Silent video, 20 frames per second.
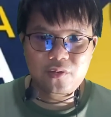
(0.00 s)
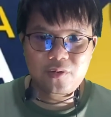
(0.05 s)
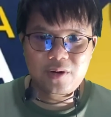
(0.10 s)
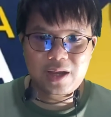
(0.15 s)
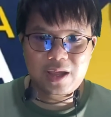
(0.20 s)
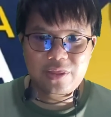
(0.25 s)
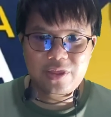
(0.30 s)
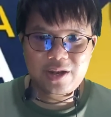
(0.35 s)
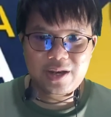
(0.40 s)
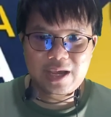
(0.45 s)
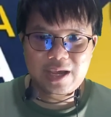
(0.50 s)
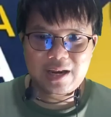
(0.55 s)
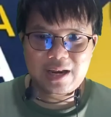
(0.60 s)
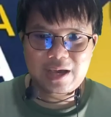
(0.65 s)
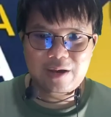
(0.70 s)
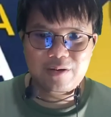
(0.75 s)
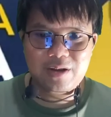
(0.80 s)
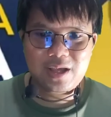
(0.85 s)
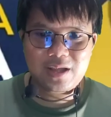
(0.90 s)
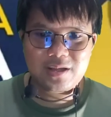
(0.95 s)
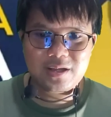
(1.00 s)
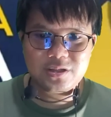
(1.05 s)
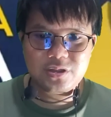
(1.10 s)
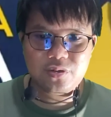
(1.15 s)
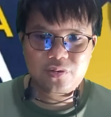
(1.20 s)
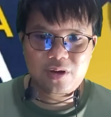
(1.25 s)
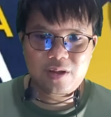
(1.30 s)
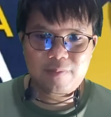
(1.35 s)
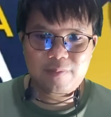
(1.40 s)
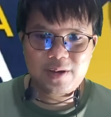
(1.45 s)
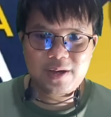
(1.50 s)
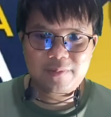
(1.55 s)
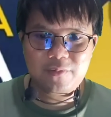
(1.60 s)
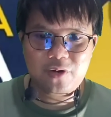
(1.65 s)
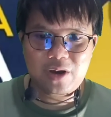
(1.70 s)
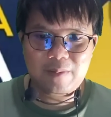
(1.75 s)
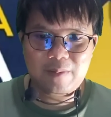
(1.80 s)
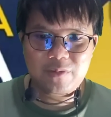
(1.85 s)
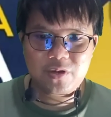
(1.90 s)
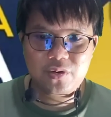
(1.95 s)
คุณลักษณะเหล่านี้จะช่วยเพิ่ม
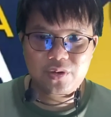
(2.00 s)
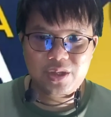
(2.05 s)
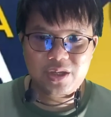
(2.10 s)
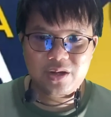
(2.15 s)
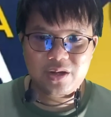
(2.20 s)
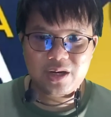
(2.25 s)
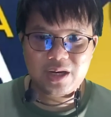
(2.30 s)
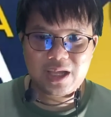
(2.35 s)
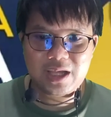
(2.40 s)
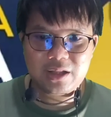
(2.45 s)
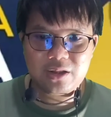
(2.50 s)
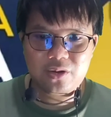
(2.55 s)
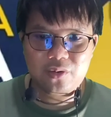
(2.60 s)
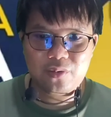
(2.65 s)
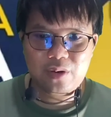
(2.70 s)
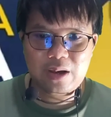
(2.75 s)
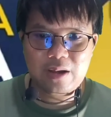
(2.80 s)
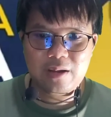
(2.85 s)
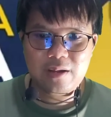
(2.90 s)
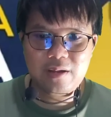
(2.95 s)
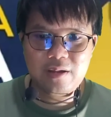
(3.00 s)
ความยืดหยุ่นและตัว